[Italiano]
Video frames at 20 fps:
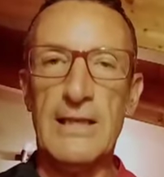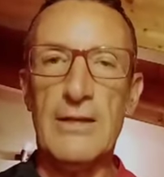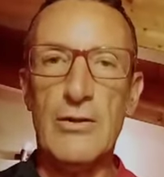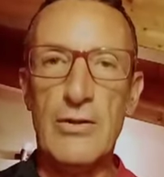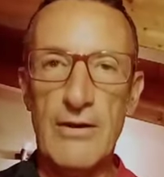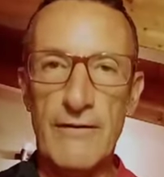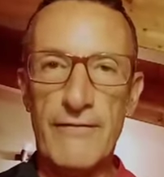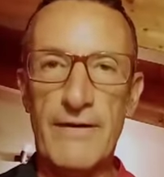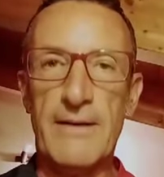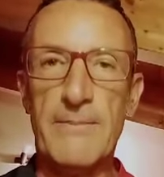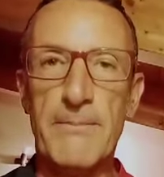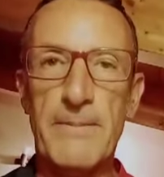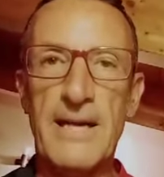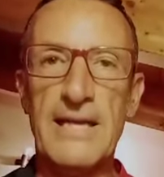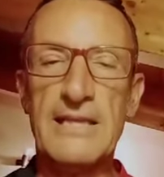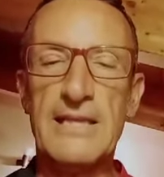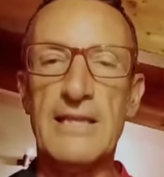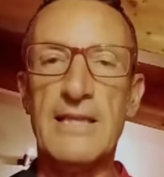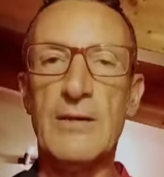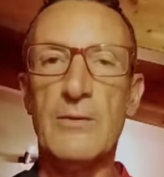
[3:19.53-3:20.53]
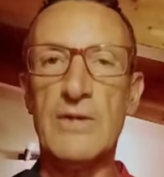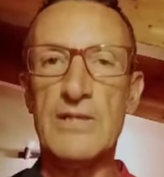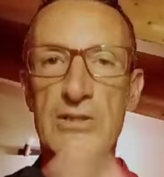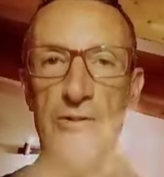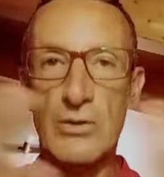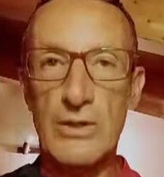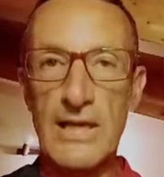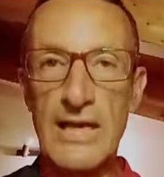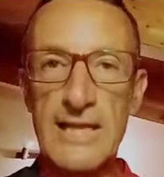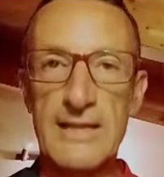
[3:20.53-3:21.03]
a far parte di questo
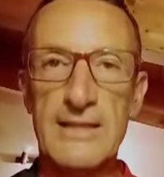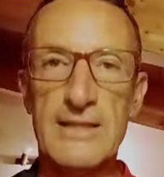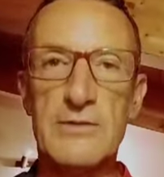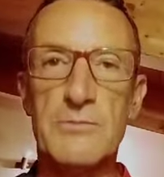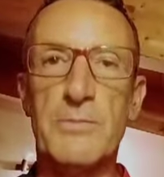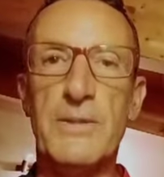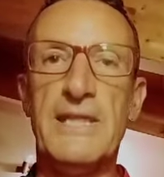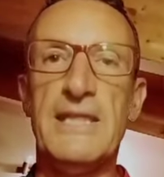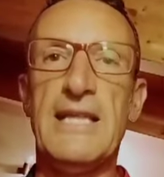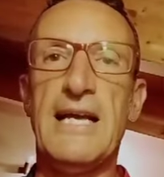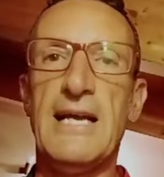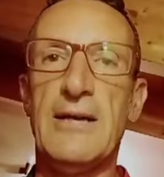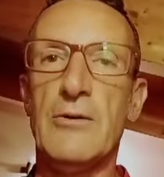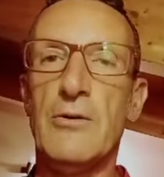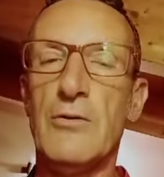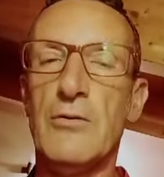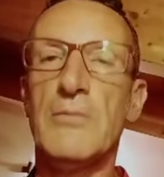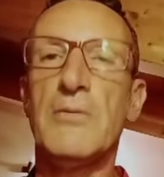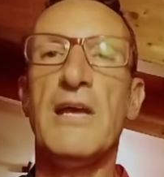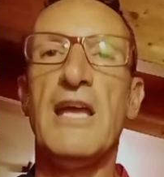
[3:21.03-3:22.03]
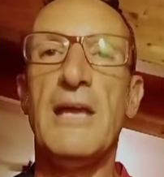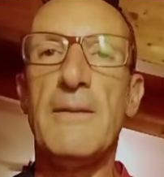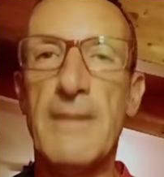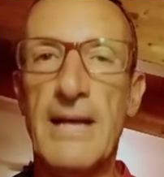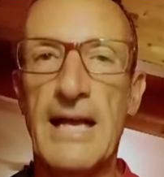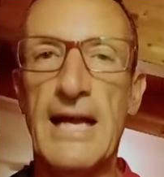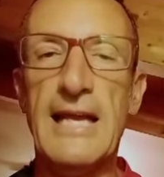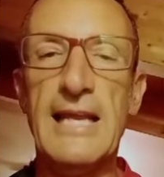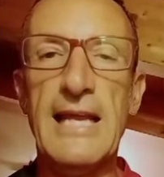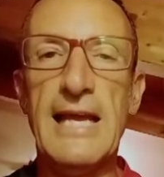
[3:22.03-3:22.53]
grande spettacolo e
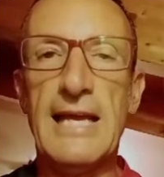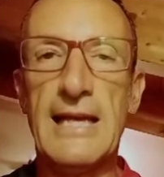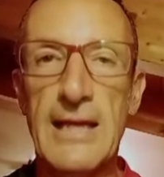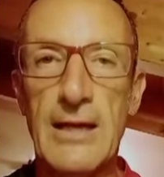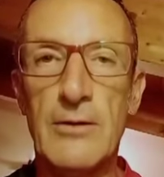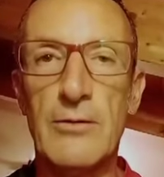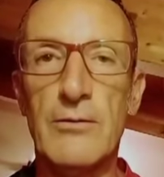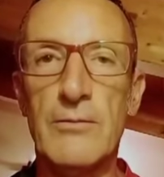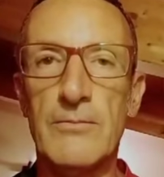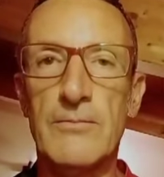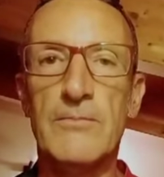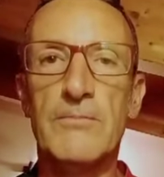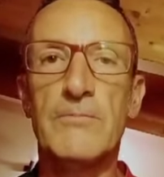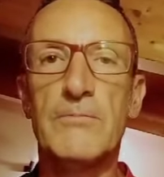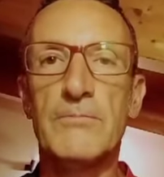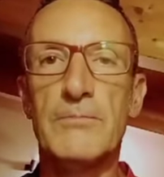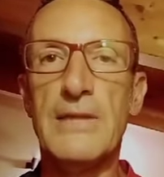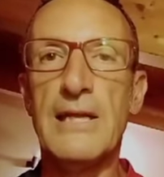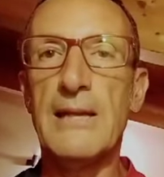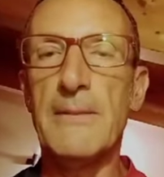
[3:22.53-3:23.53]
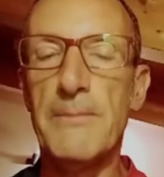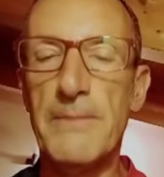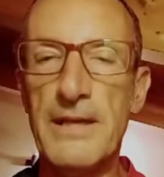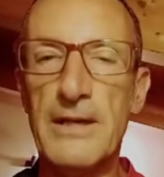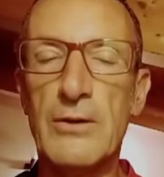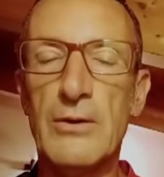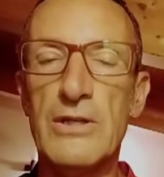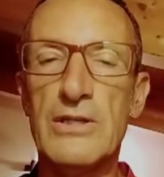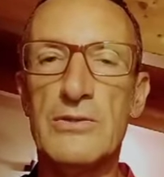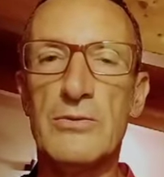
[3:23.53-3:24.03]
magari anche con delle piccole
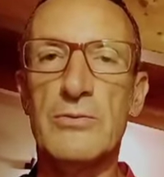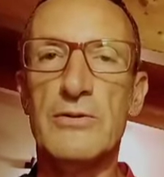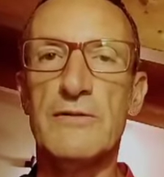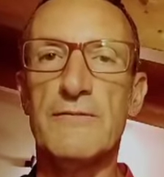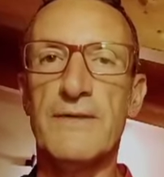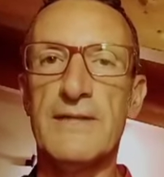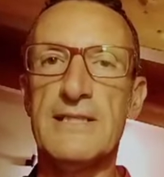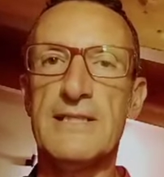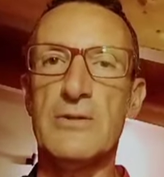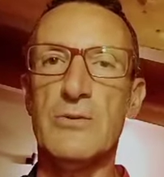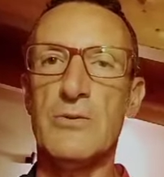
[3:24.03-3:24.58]
soddisfazioni,